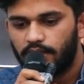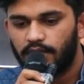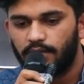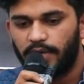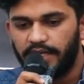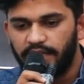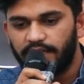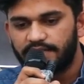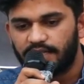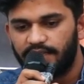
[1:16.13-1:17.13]
कि महीने
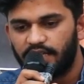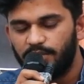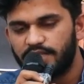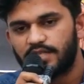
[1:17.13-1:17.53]
की सैलरी में